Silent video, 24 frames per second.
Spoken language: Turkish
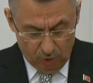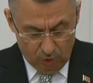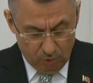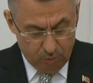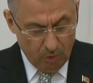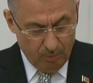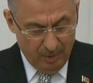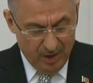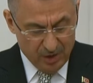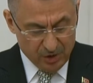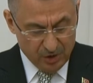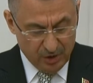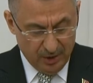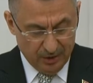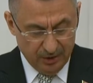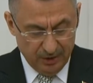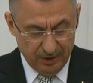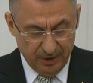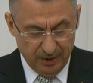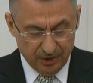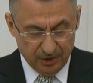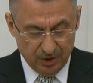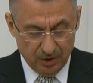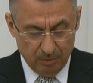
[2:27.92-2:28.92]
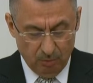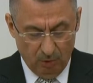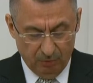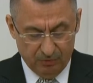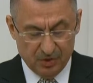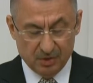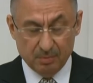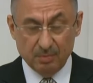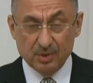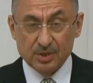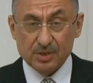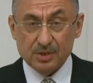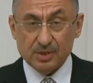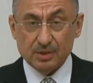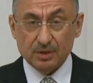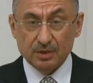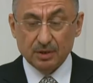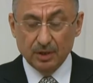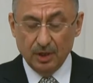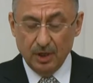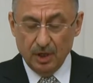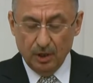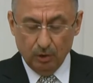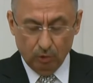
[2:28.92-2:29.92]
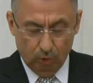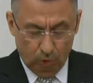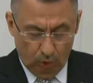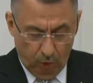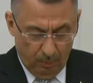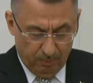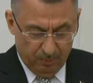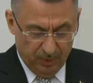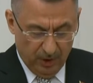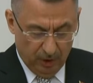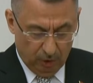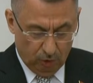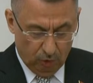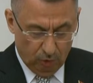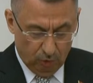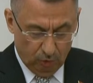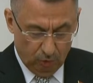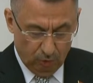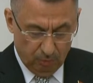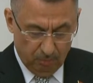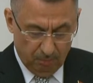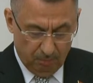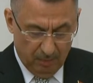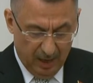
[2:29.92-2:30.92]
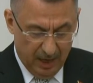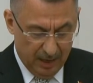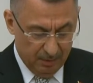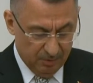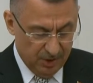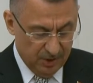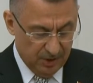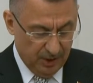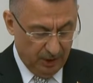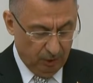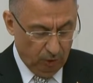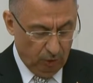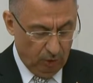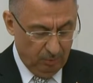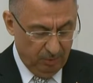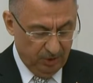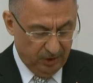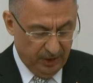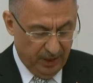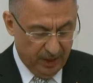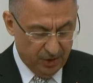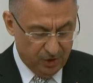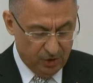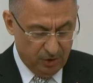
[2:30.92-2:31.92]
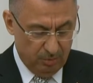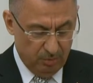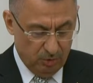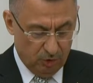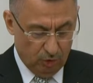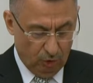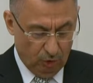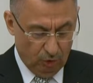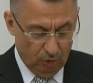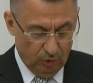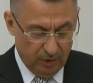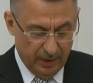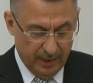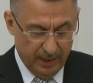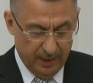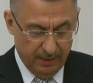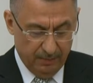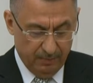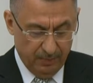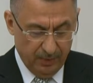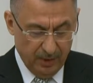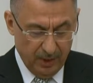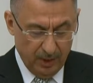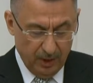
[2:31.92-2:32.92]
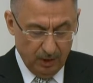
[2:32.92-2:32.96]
Cumhurbaşkanlığı Yatırım Ofisimiz topyekün bağımsız ekonomi tercihimiz yönünde